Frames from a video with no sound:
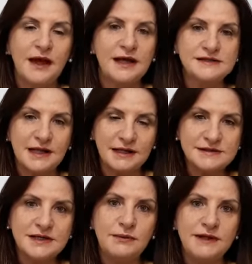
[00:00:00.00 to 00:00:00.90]
A
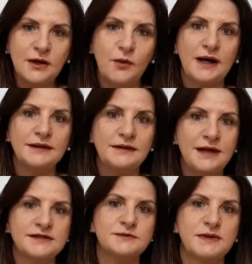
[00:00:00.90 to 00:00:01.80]
instalação adequada
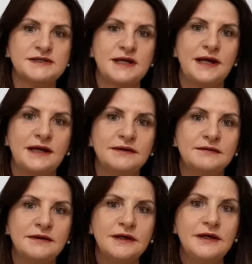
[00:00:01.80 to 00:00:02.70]
dessas passarelas